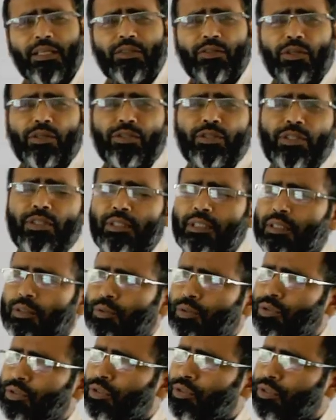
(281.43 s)
জনসংখ্যা
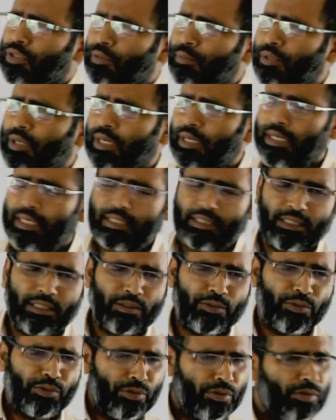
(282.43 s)
উচ্চ জন্মহারের একটি
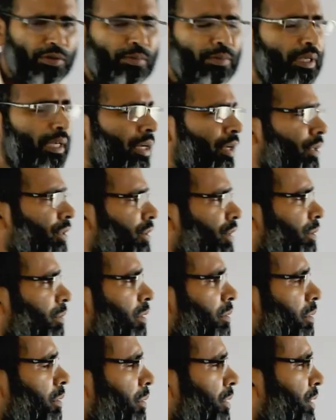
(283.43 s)
অন্যতম কারণ হিসেবে
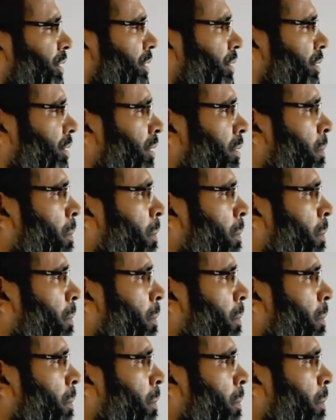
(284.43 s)
বিবেচিত